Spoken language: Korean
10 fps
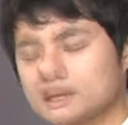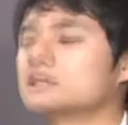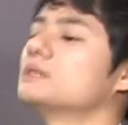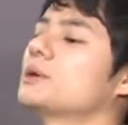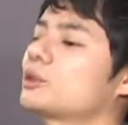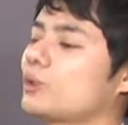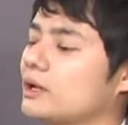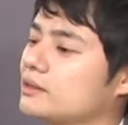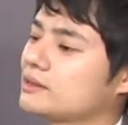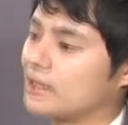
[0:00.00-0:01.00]
그 금액
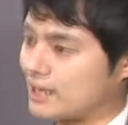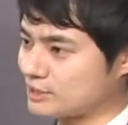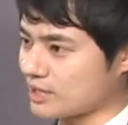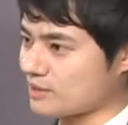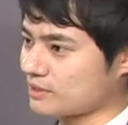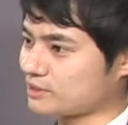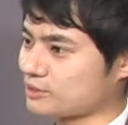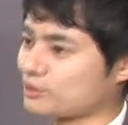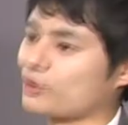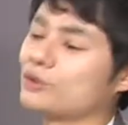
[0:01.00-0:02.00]
또한 날짜에
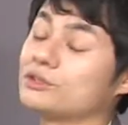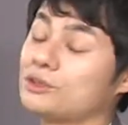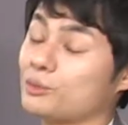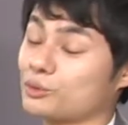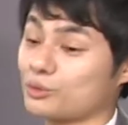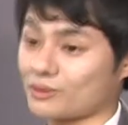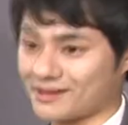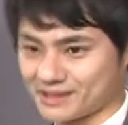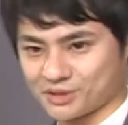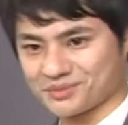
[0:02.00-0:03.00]
맞춰서 넣어드려 보도록
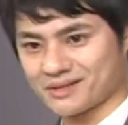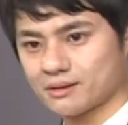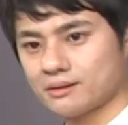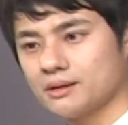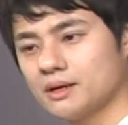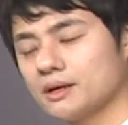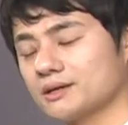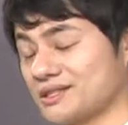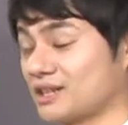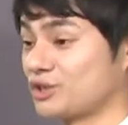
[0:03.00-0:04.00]
하겠습니다.
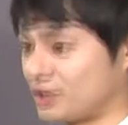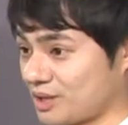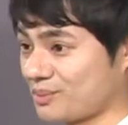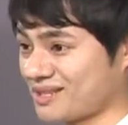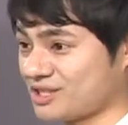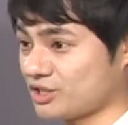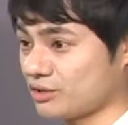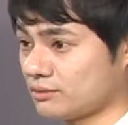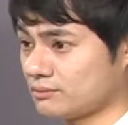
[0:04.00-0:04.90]
그냥 저한테 파시죠.